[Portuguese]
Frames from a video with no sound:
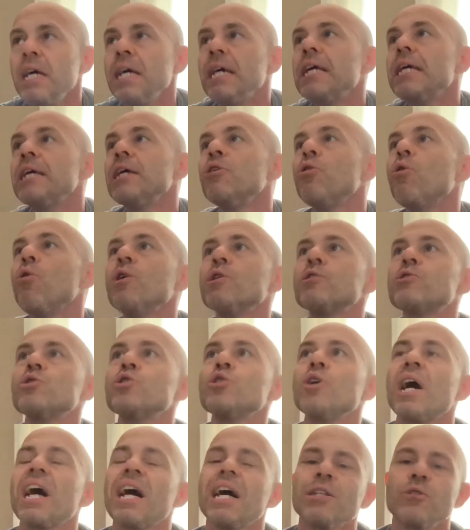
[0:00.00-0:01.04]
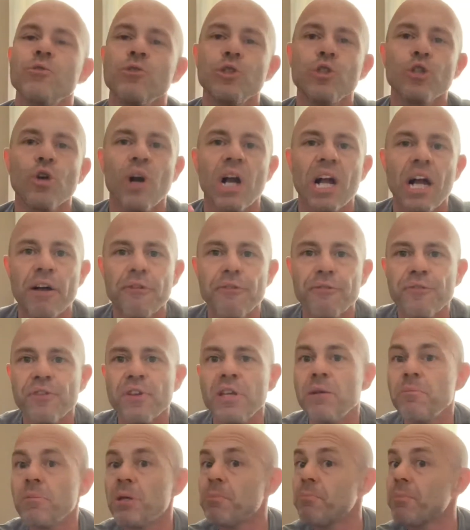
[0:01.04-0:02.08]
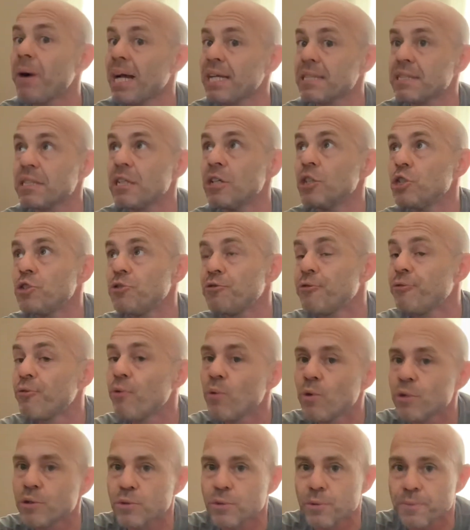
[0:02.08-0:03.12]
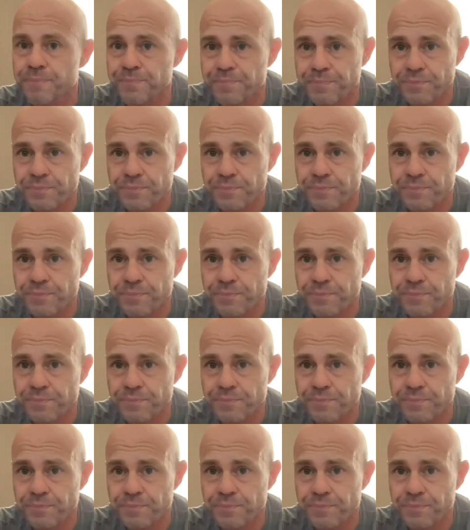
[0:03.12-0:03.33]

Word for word: e outro jogador jogar firme, bastante fundo,